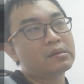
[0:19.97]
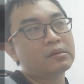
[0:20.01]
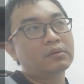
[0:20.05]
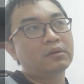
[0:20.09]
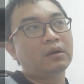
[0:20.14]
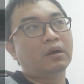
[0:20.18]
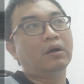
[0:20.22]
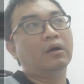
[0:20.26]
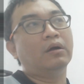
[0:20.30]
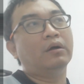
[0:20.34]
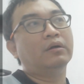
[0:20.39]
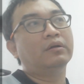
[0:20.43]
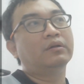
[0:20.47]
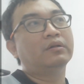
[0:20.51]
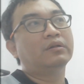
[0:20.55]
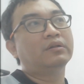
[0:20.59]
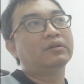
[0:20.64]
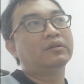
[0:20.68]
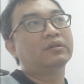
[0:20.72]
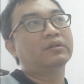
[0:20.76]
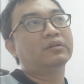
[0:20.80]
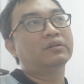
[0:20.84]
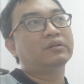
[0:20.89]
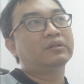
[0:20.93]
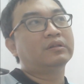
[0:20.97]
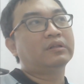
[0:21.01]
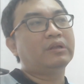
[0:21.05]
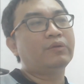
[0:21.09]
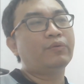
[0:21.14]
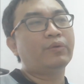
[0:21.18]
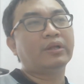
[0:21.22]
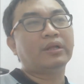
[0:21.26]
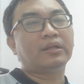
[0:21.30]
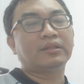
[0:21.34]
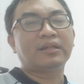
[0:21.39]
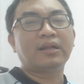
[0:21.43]
哦，因
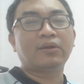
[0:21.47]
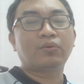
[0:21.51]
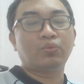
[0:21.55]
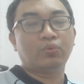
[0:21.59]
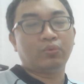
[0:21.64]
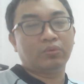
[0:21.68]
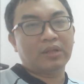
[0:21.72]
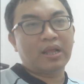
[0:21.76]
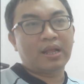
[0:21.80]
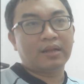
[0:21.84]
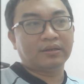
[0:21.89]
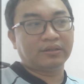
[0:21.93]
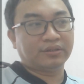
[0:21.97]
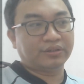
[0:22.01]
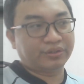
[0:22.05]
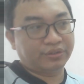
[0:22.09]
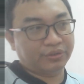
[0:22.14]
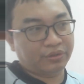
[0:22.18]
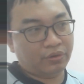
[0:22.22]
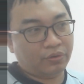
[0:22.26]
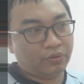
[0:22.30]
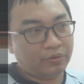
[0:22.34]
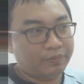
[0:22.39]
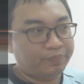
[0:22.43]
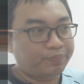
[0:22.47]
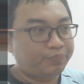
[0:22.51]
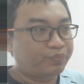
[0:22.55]
为啊在古代的时候，